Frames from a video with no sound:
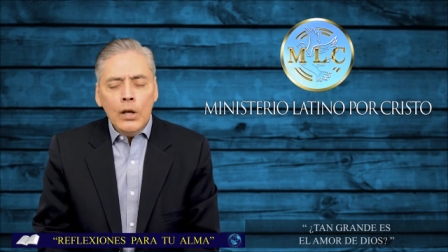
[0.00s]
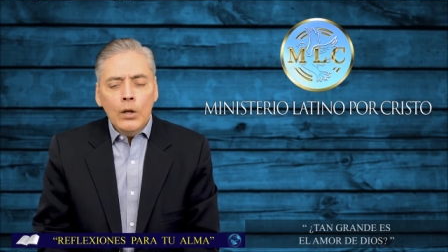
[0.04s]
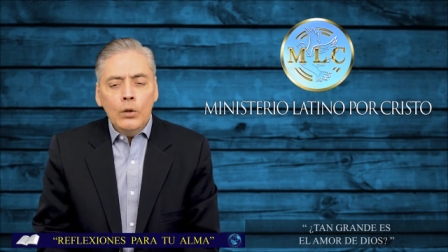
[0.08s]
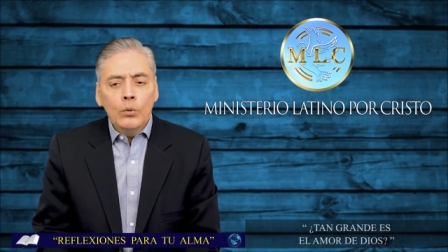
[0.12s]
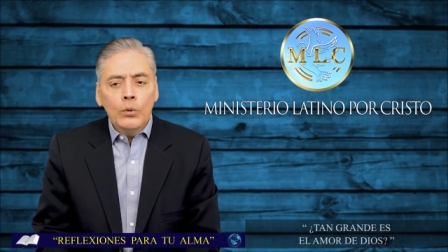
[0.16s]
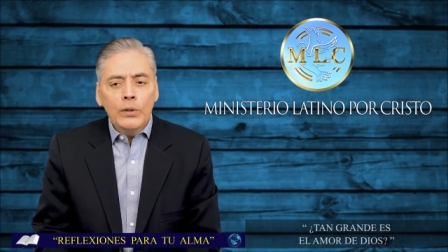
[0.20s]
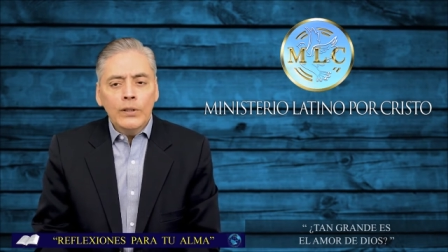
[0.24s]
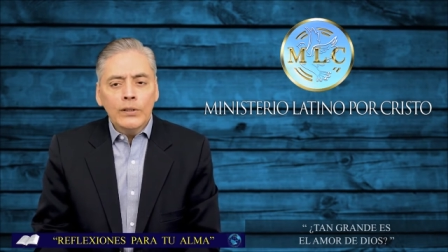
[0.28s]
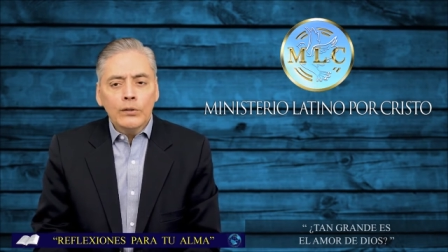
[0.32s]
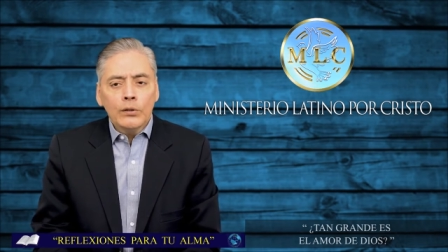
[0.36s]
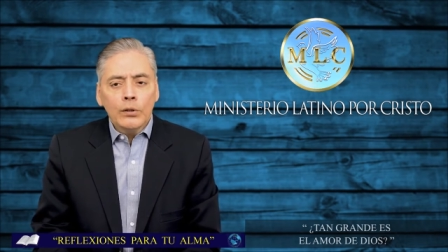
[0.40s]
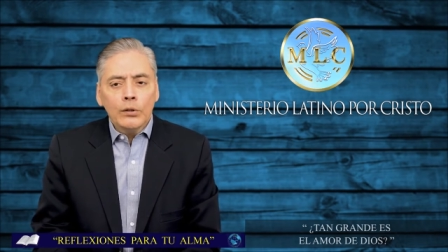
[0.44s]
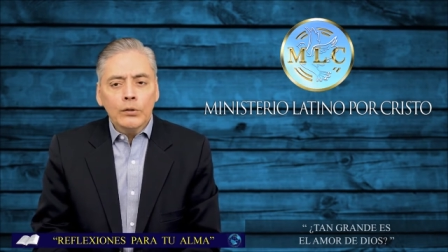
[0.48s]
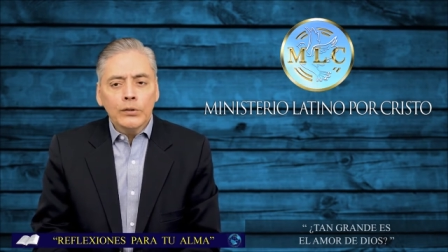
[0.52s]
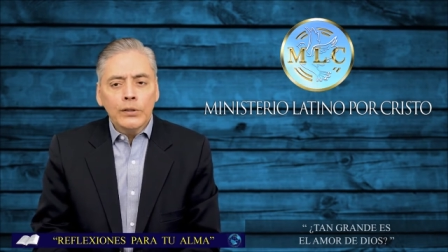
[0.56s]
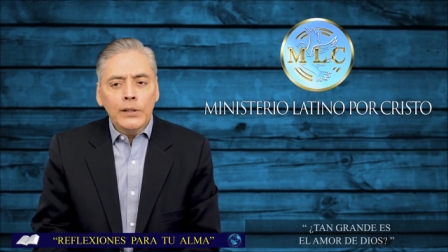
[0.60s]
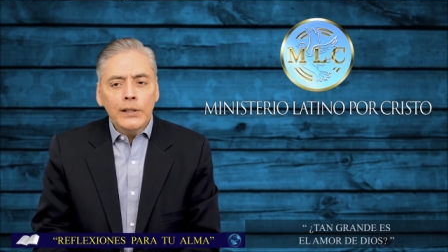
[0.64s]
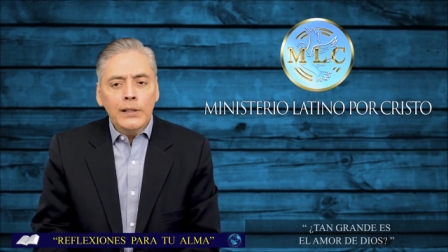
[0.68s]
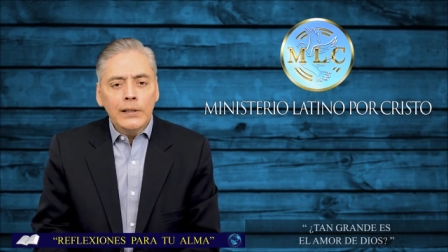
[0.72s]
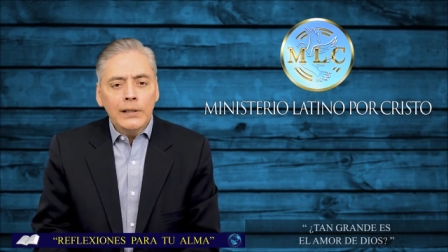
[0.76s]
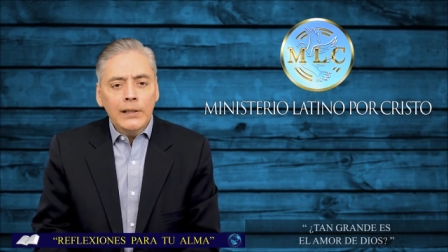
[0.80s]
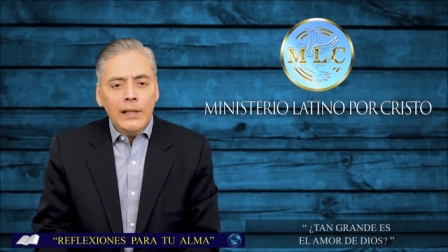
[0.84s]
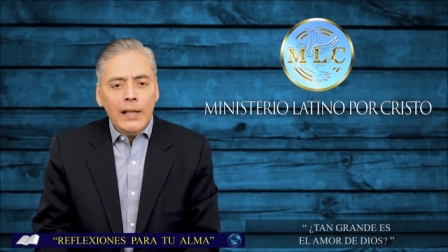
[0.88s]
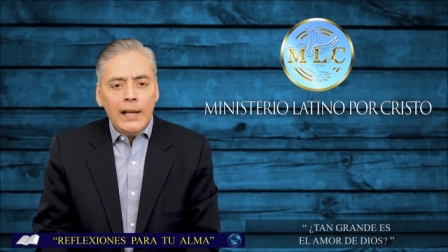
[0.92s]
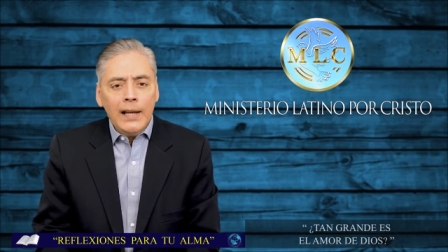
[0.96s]
nuestros
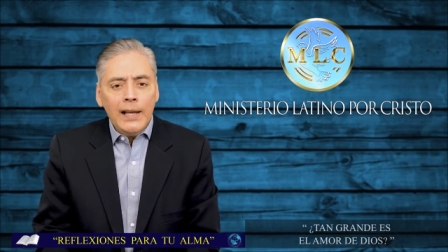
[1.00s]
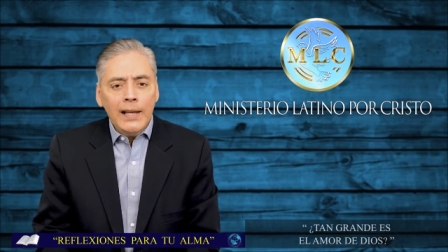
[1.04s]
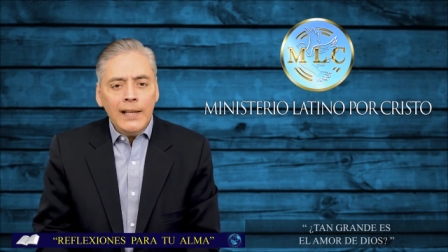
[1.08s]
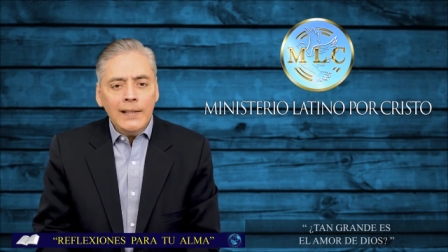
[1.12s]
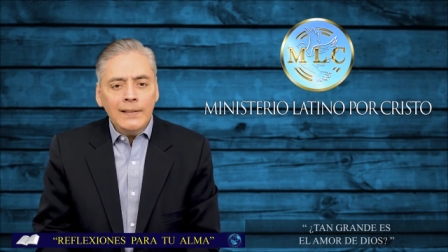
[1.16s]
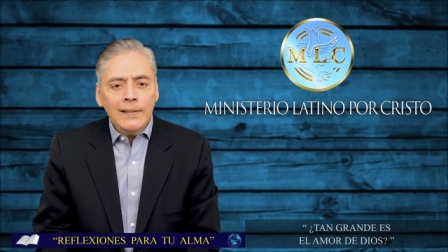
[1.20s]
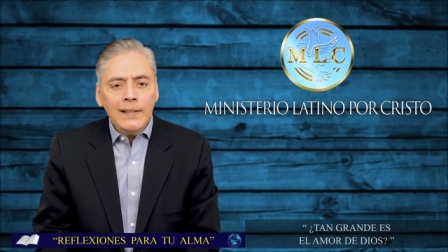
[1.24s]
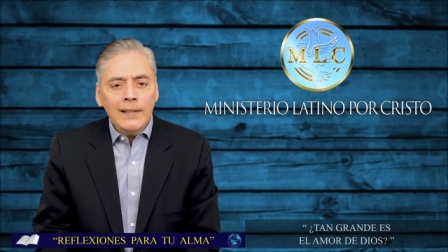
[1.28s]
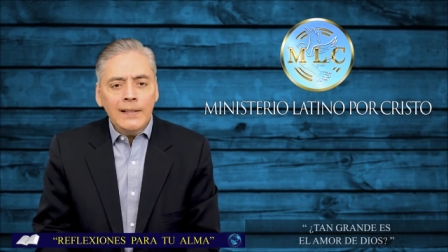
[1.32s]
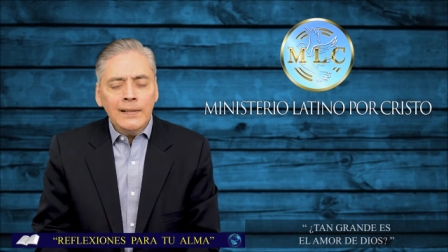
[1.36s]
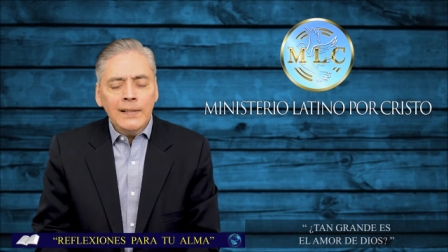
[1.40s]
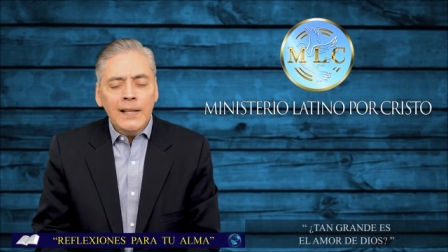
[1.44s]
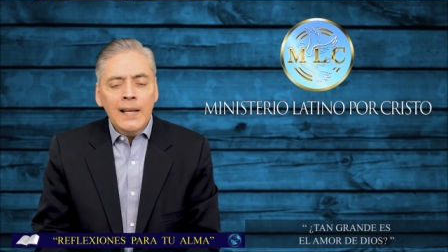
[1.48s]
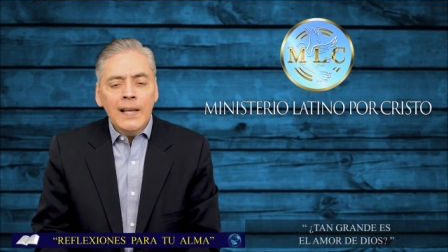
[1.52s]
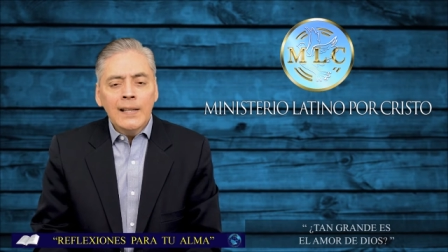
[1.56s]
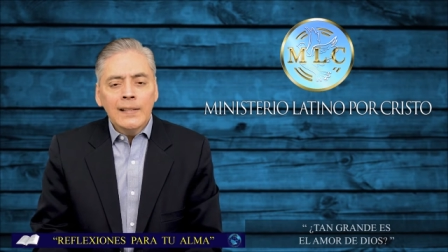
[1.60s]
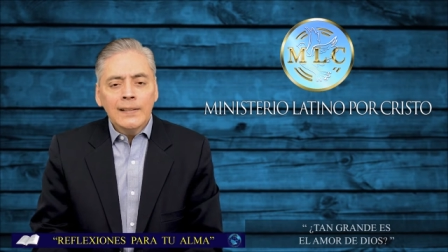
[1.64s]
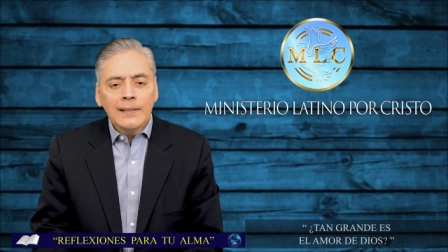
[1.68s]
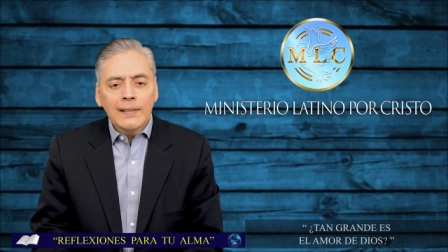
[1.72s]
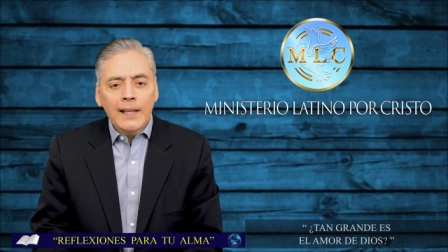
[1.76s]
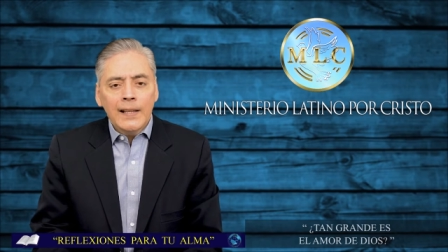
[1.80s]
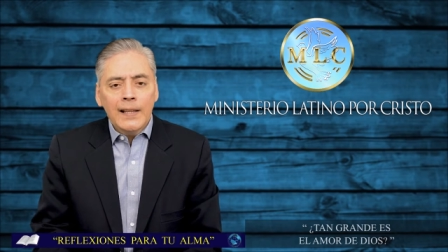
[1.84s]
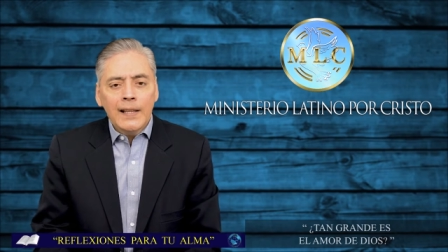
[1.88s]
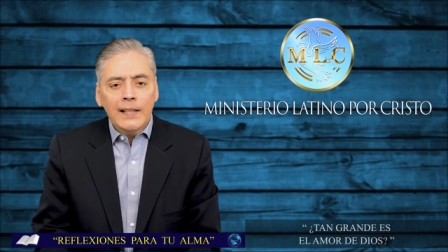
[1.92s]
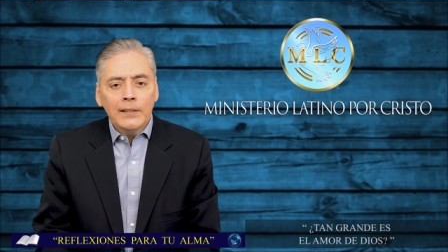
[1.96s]
intereses
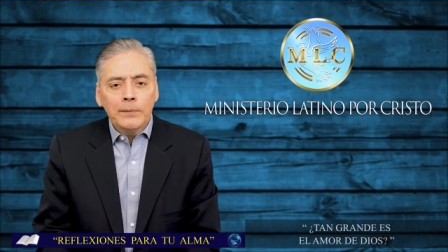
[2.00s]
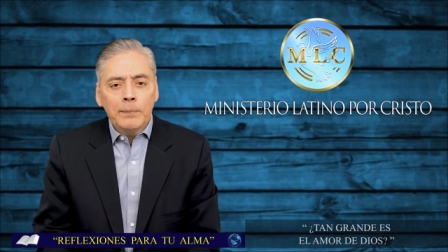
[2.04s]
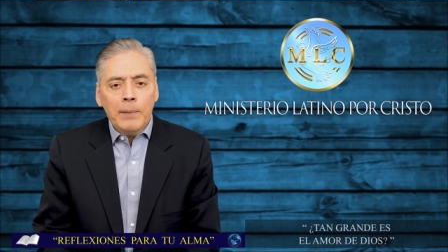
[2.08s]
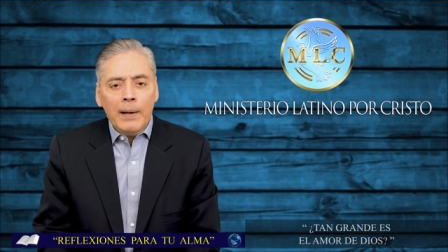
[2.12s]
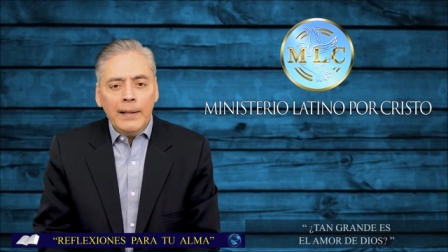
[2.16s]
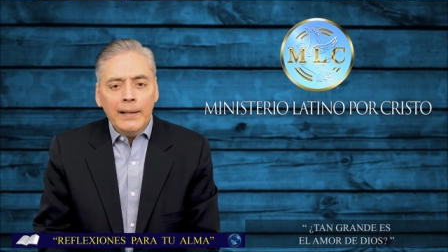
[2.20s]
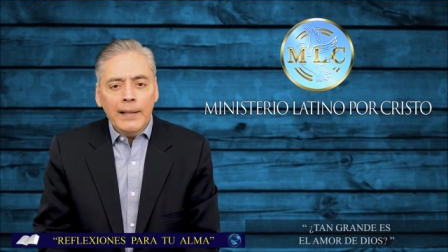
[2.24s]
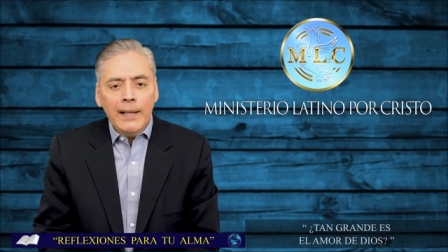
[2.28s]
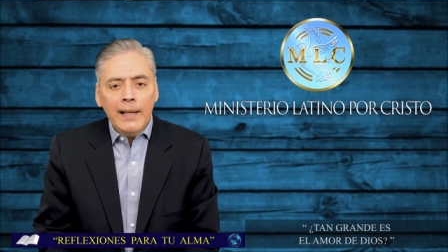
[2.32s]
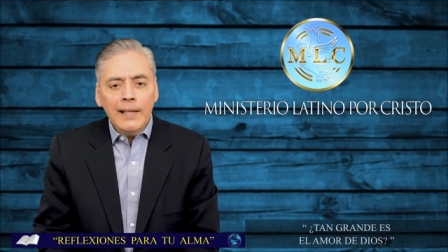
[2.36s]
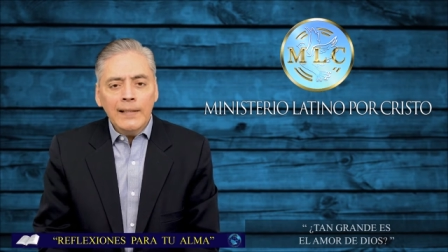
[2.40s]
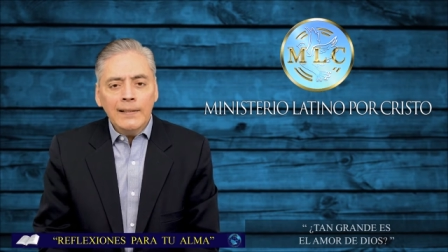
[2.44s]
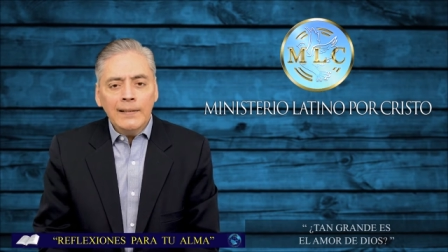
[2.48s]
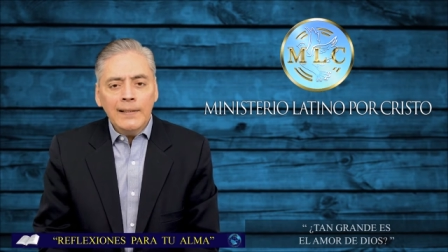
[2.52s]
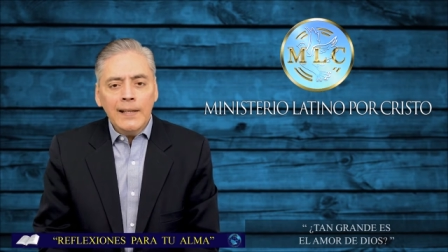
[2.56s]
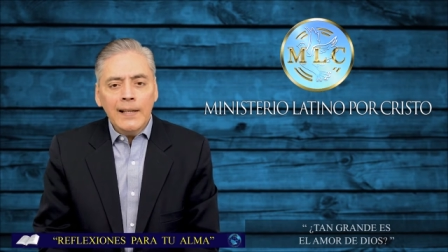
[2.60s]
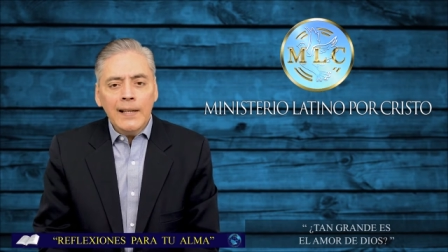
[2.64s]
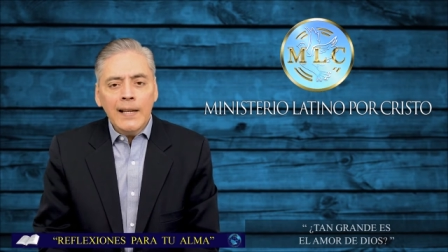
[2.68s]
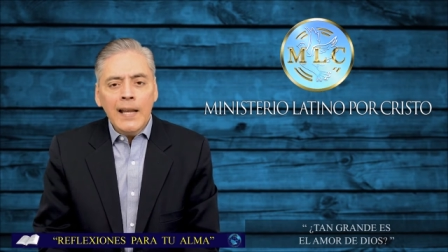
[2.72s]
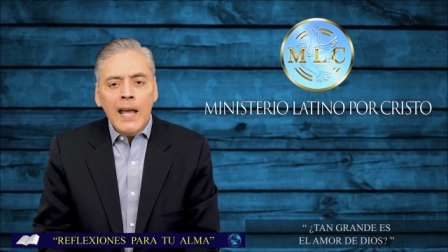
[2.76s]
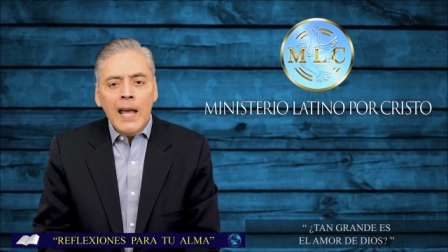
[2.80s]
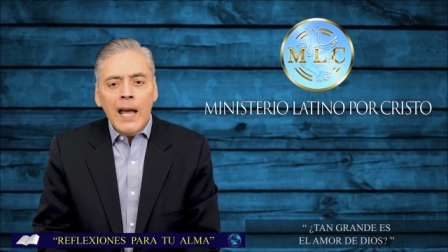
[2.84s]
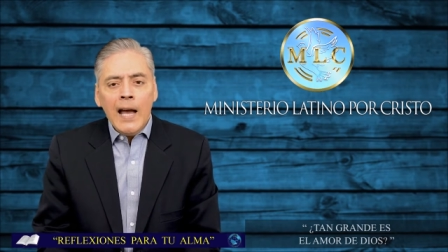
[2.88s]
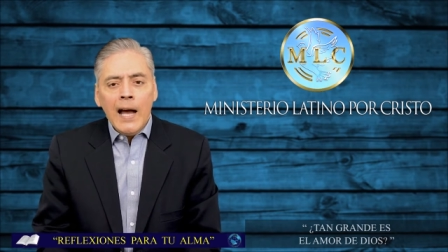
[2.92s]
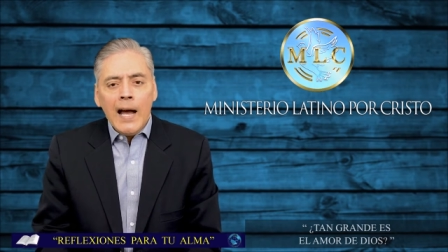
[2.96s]
se desvanecen